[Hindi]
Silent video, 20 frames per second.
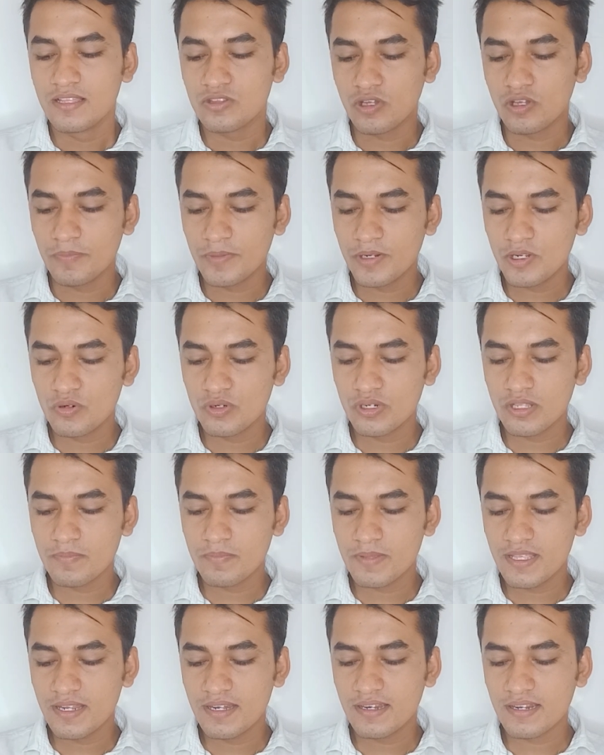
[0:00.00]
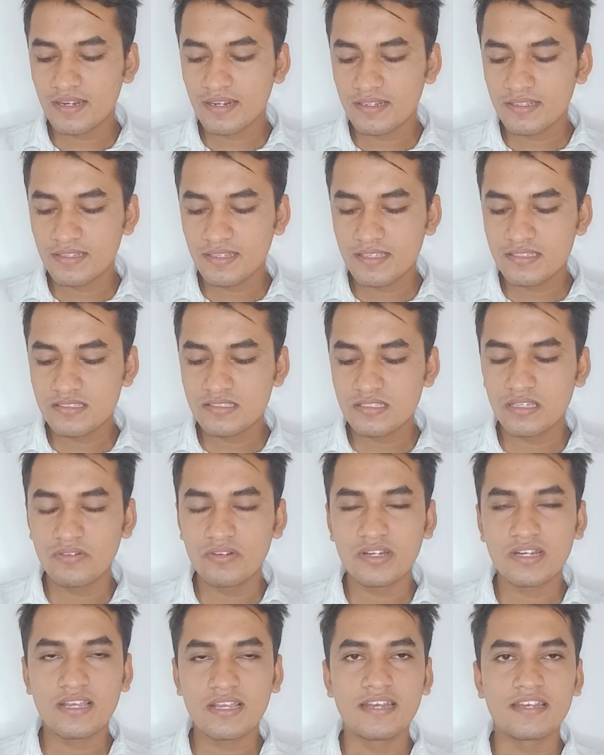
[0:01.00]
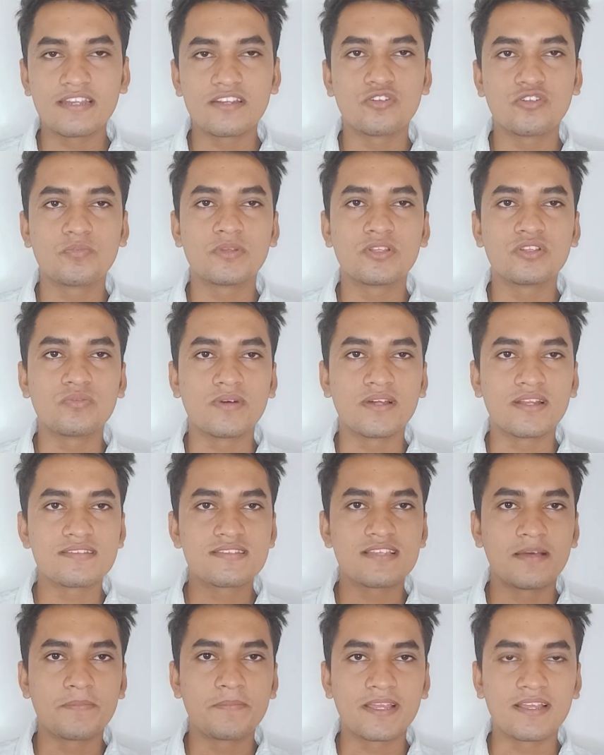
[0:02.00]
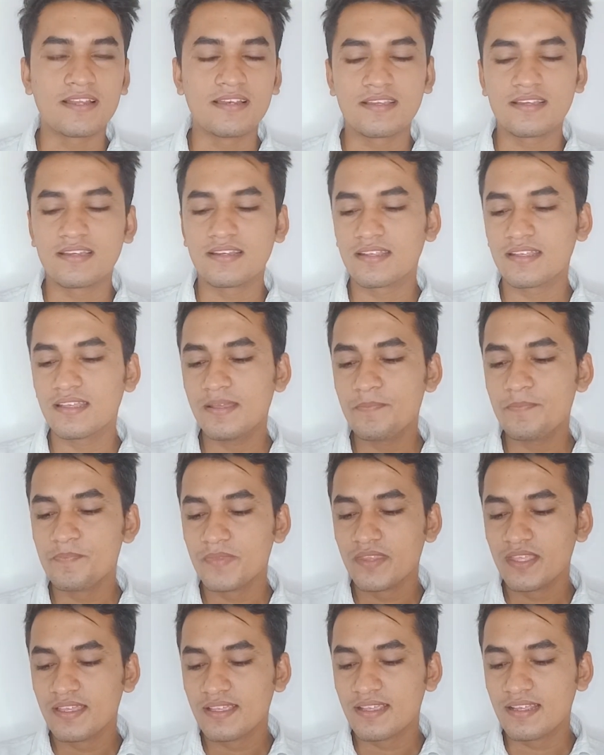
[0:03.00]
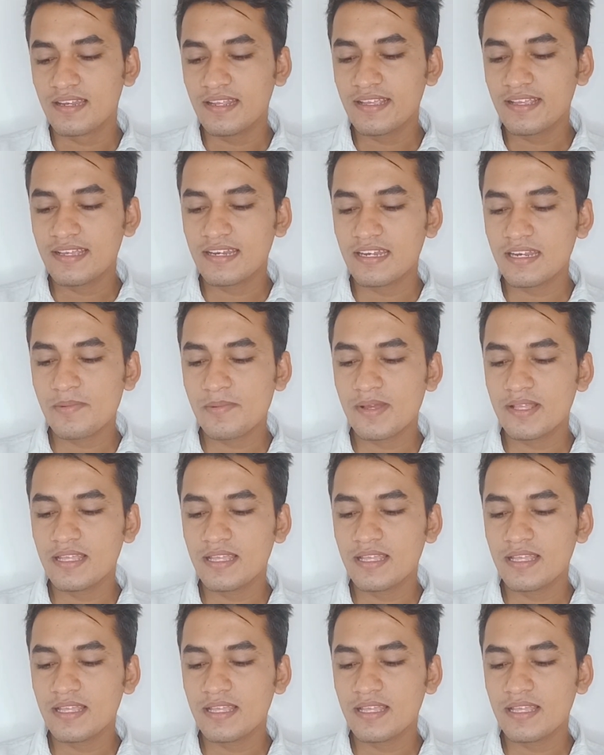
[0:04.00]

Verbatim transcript: तो हमने ओ एंटर कर दिया सेवन कंटिन्यू पे दोबारा से यहाँ पे क्लिक करेंगे क्लिक करने के